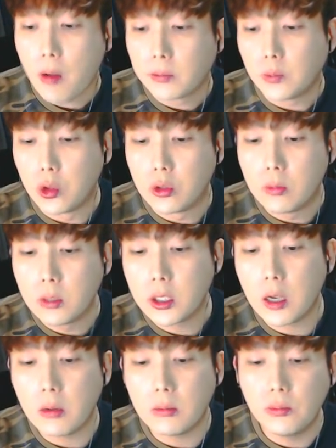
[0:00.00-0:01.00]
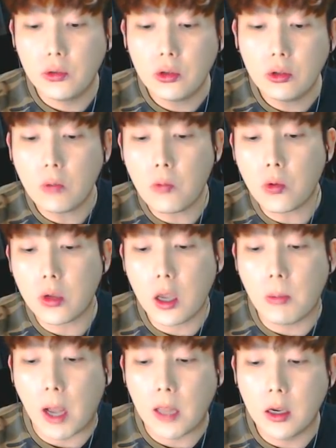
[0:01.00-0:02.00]
요즘은 참 퓨전 떡볶이가
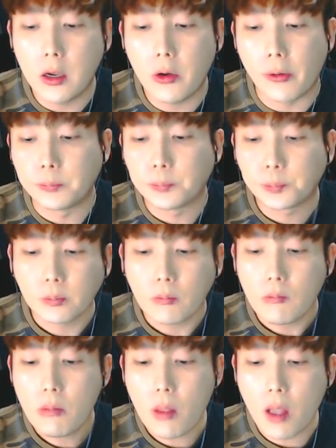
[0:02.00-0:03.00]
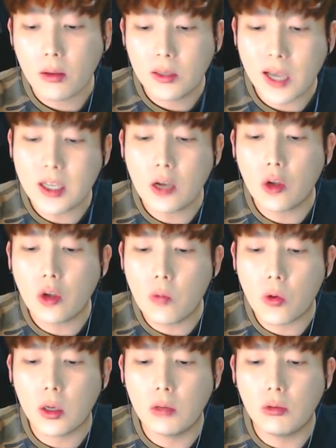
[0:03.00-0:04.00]
많아요. 짜장
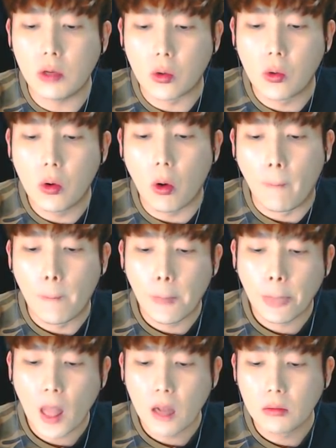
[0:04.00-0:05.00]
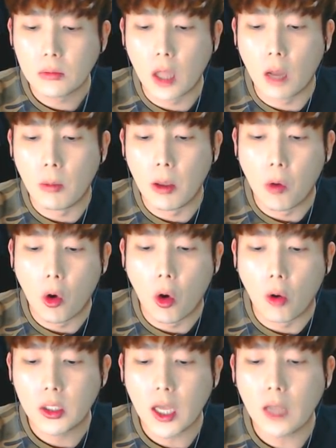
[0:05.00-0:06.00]
떡볶이도 있고, 그 다음에
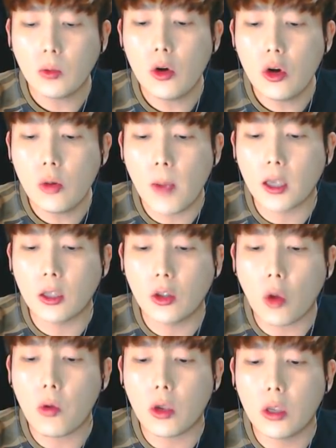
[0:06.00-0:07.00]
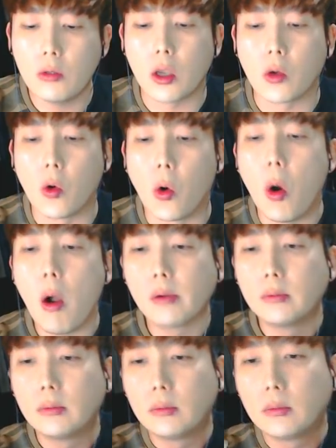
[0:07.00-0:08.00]
뭐 차돌박이 떡볶이도 있고,
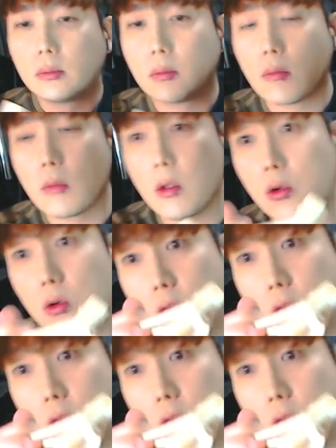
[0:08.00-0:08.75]
여기